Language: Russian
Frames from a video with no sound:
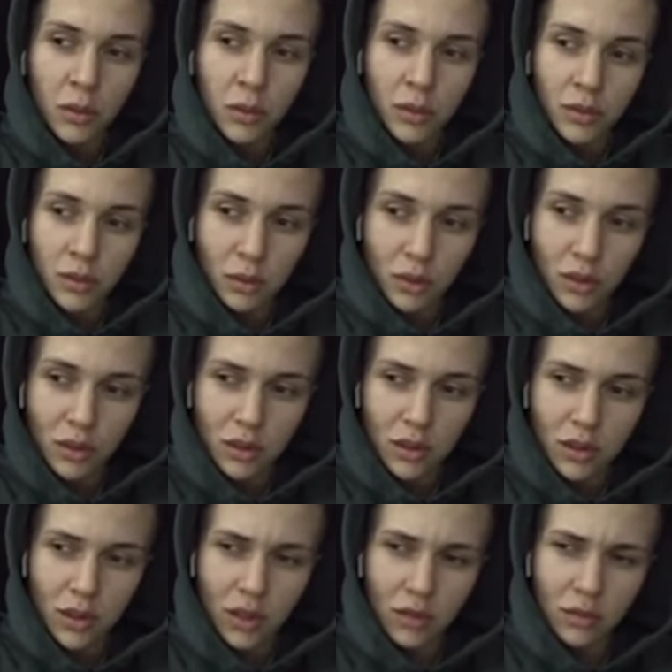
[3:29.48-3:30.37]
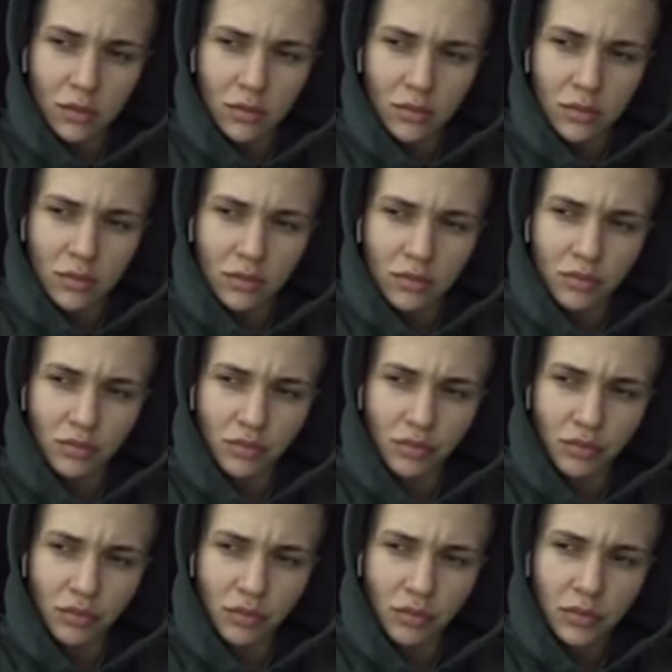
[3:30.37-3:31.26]
потому что там
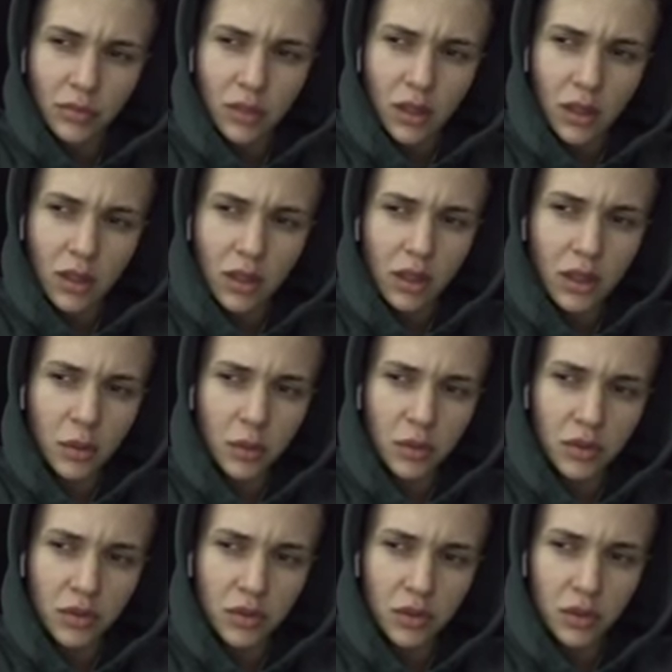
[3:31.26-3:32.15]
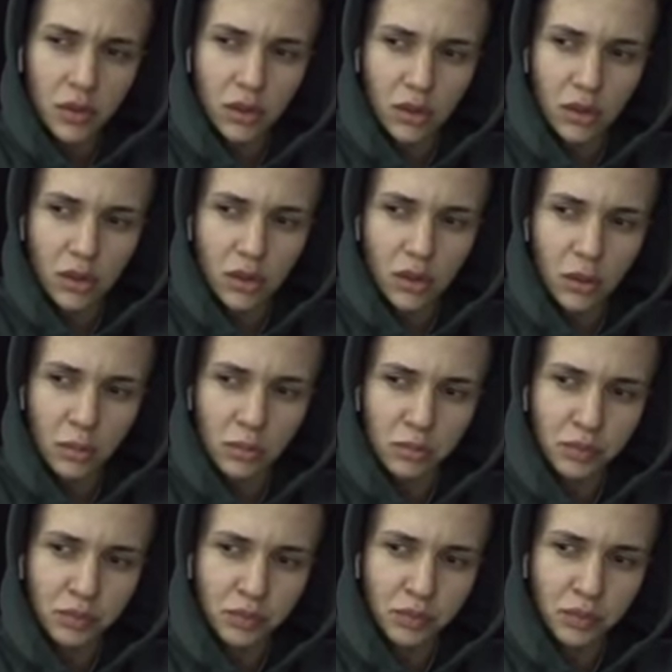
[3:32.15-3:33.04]
климат, все хорошо,
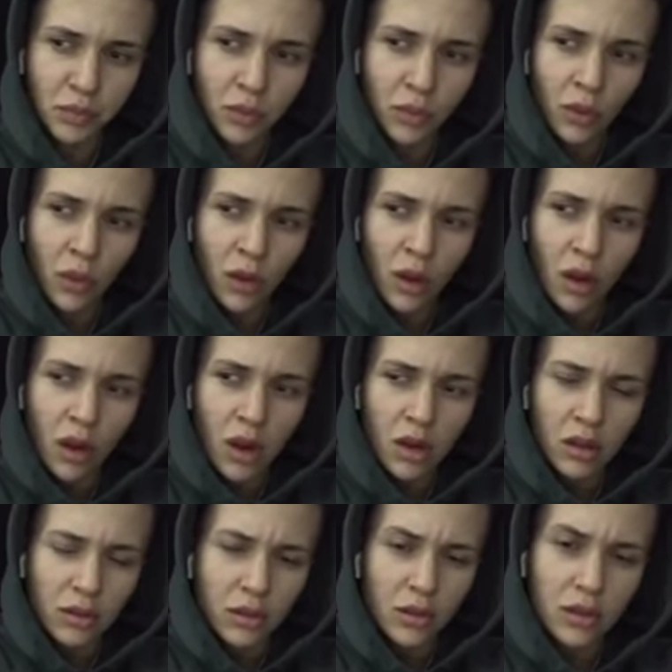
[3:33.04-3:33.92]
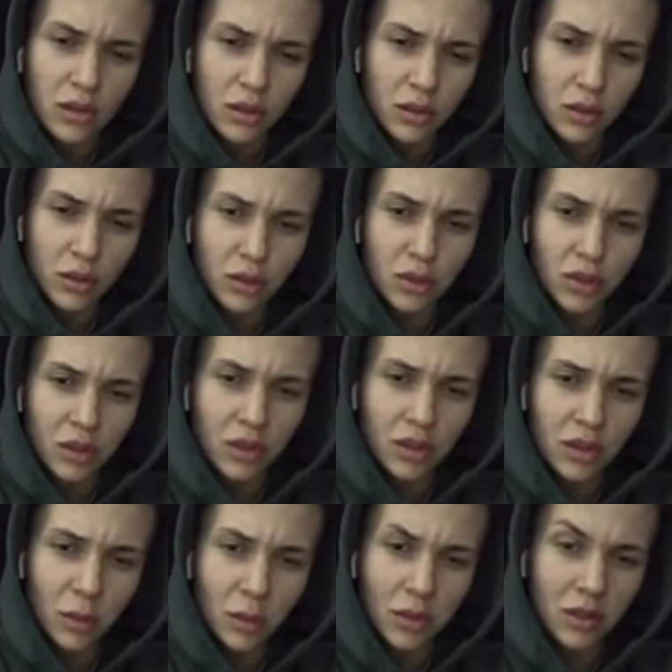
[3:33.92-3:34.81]
но
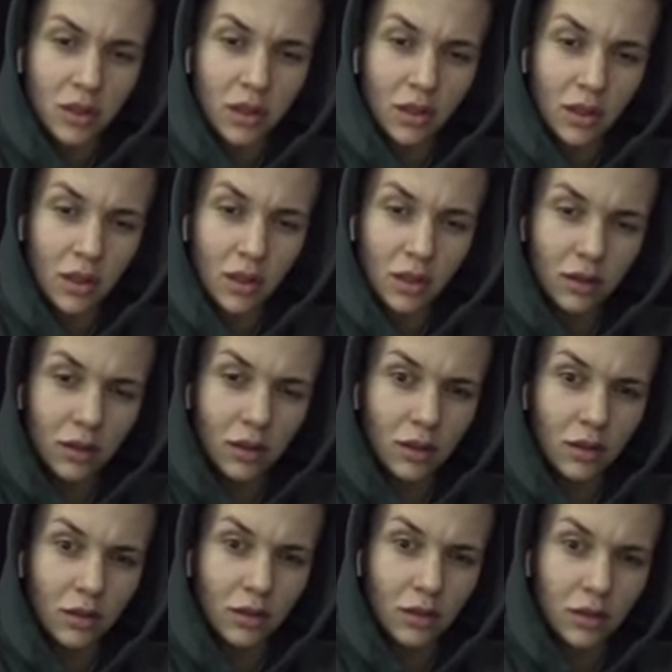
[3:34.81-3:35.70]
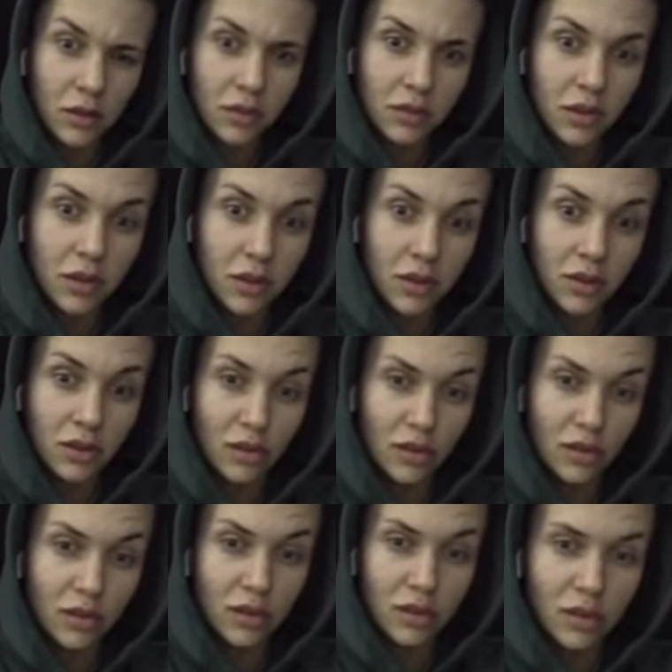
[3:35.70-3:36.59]
загруженность я представляю, каково там в
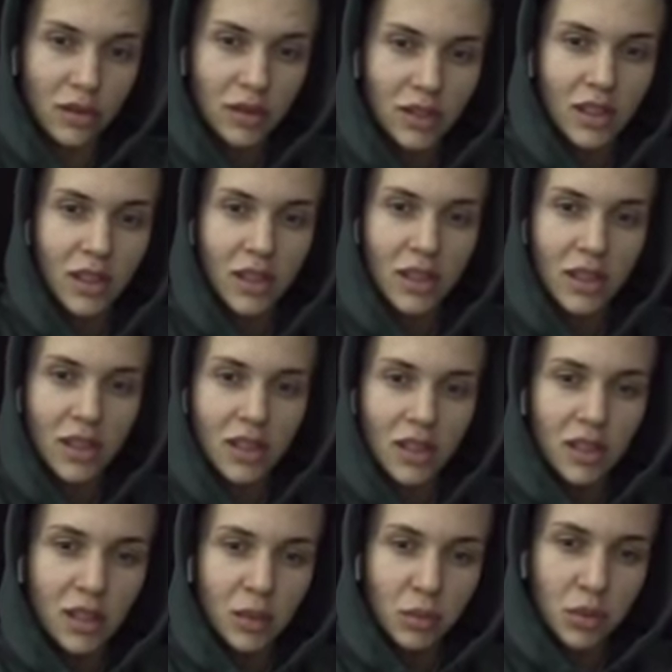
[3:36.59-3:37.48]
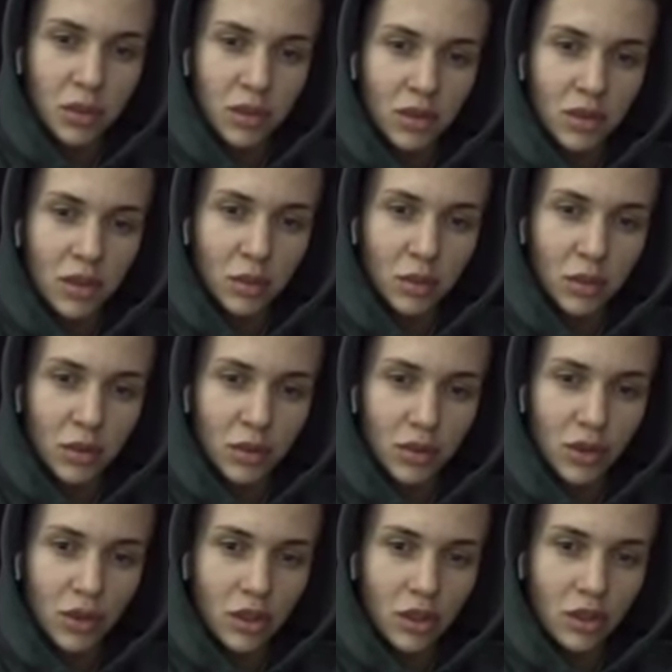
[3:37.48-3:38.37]
сезон. Обожаю тебя очень
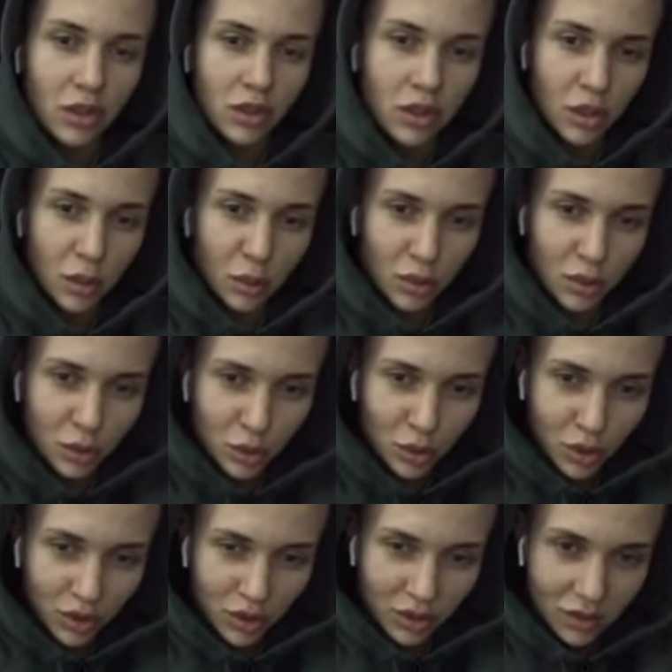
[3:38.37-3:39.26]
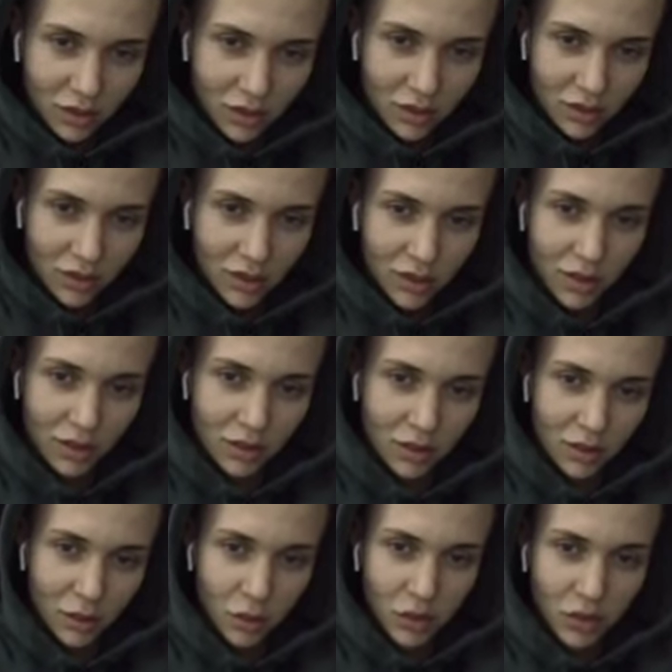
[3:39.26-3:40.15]
сильно, ты самая лучшая, красивая,
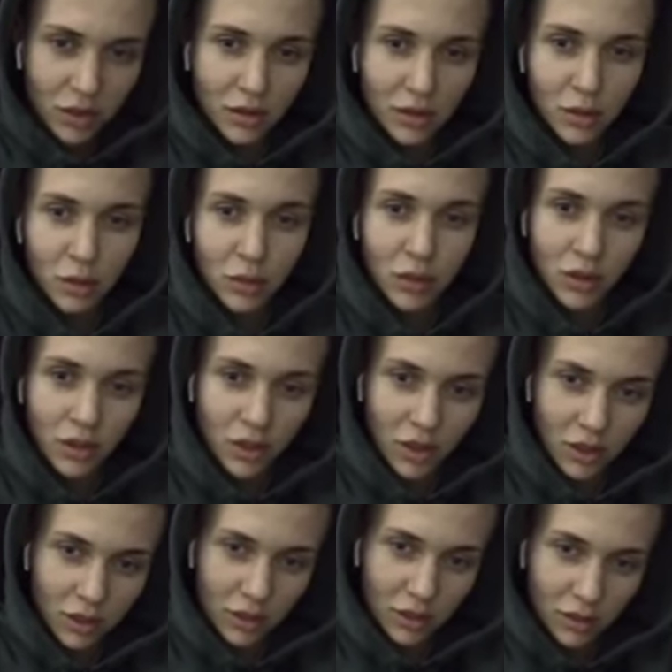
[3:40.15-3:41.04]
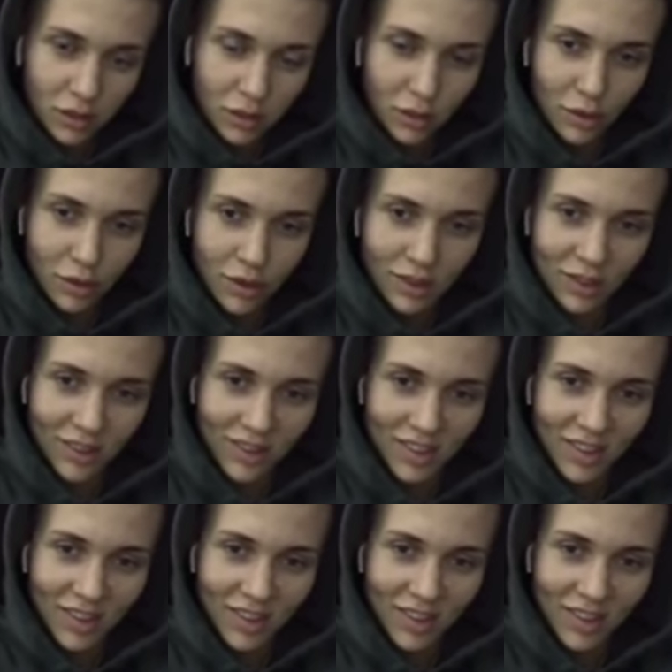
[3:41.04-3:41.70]
счастье тебе. И тебе счастье, крошка.